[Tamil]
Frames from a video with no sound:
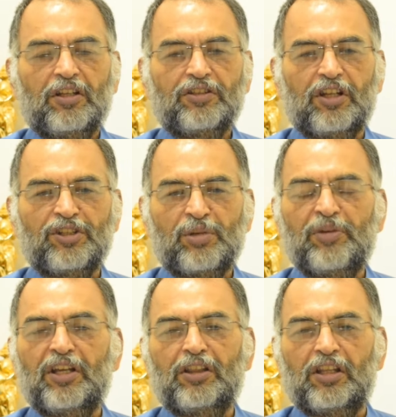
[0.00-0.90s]
சில
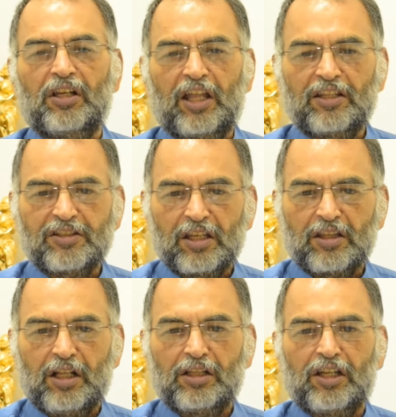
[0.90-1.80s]
சமயத்தில் அதை
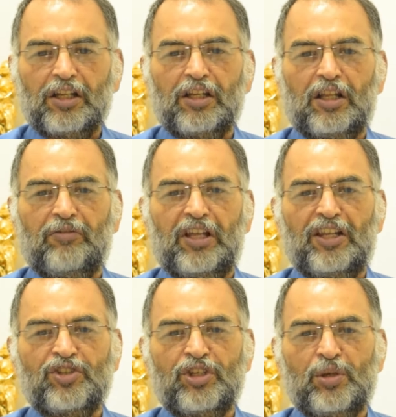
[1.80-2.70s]
செய்தால்தான் என்னால்
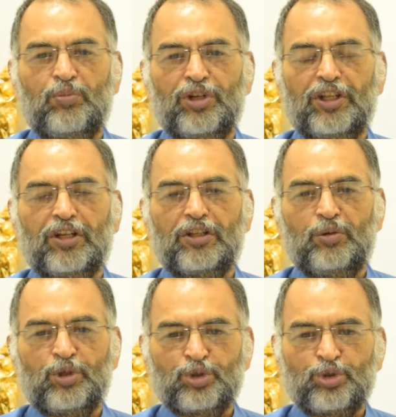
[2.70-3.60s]
வேலை செய்ய முடிகிறது
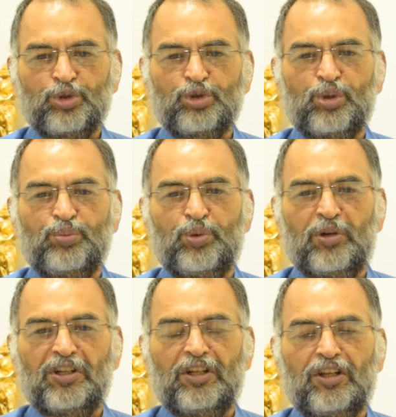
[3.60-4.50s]
ஒரு சுறுசுறுப்பு
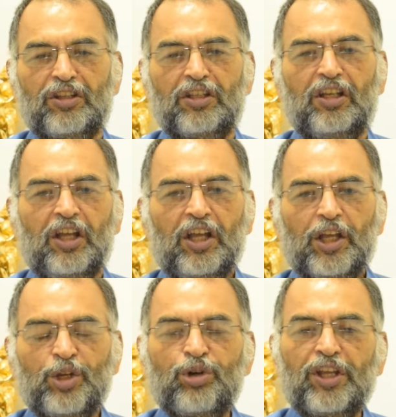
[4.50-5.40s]
வருகிறது
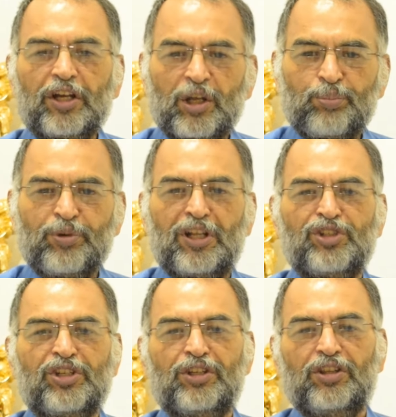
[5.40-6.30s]
என்னுடைய கற்பனா
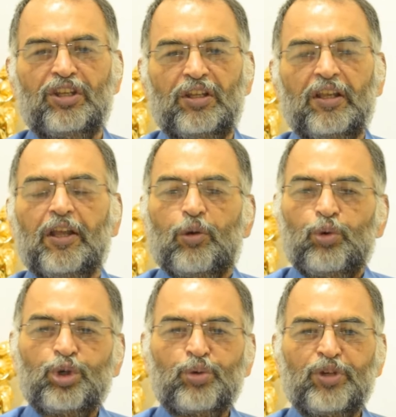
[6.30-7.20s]
சக்தி
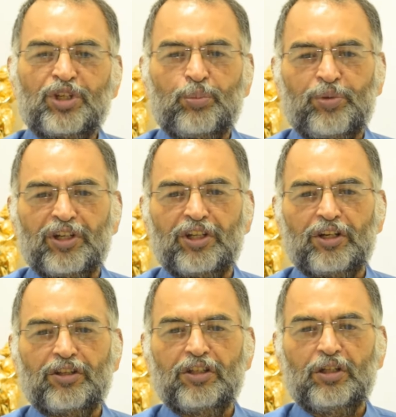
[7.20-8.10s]

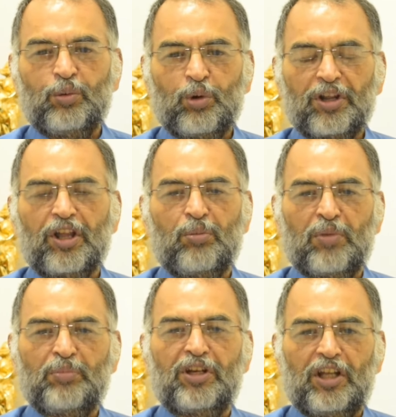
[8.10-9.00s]
ஊக்குவிக்கப்படுகிறது ஒர்க்கிங்
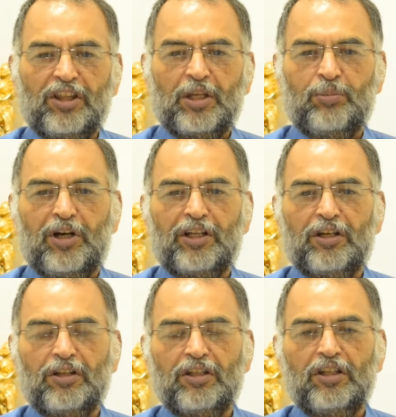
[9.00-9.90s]
மெமரி
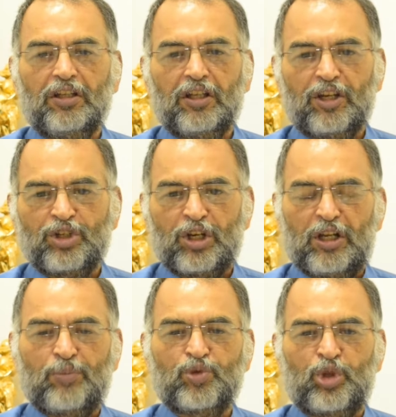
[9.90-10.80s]
அதிகமாகிறது
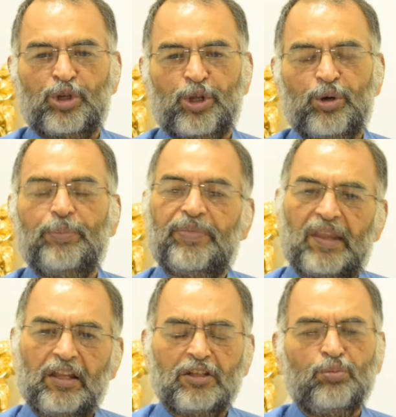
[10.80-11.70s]
என்றெல்லாம் சொல்கிறோம்
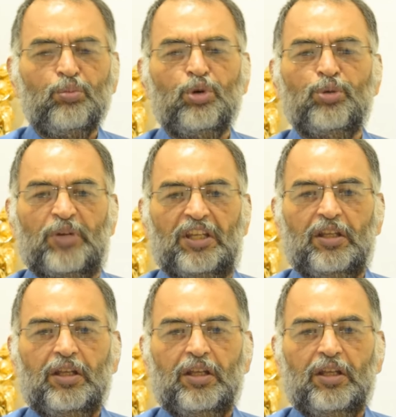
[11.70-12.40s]
அது உண்மை